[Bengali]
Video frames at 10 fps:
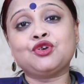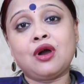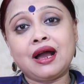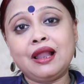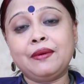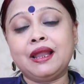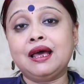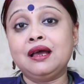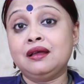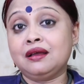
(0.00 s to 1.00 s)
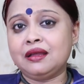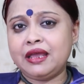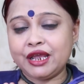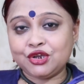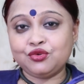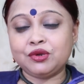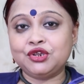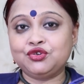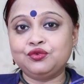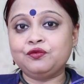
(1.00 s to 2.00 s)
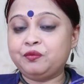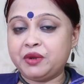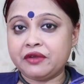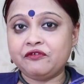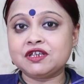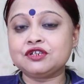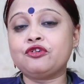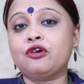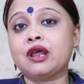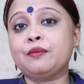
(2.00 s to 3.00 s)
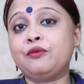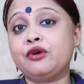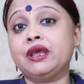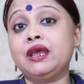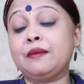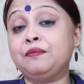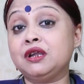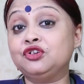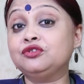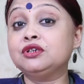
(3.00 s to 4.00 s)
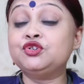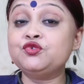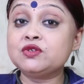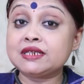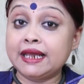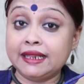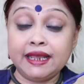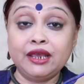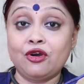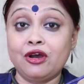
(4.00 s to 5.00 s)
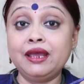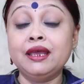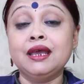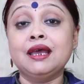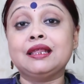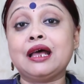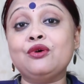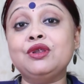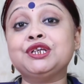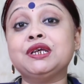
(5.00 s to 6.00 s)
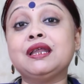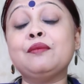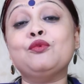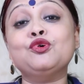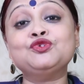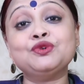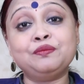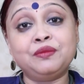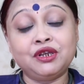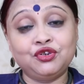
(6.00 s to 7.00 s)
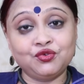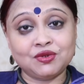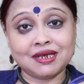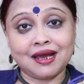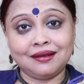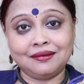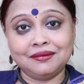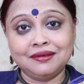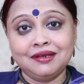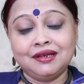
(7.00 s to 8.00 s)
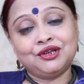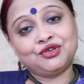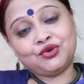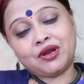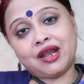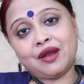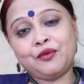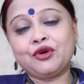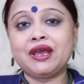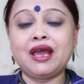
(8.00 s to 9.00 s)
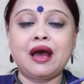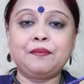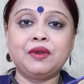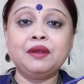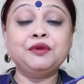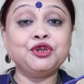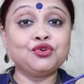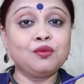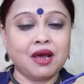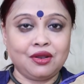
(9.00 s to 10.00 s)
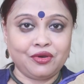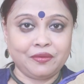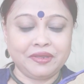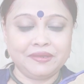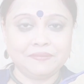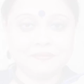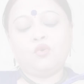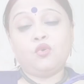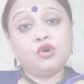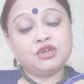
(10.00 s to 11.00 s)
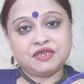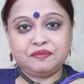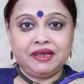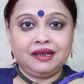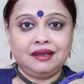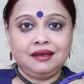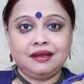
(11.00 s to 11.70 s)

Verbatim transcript: সকালবেলা একটু কিছু ব্রেকফাস্ট করার পরে আপনার যদি জুস খেতেই হয় তাহলে সেটা মৌসুম্বির জুস খান শরীরের পক্ষে আপনার ভীষণ ভালো হবে ওটস মিল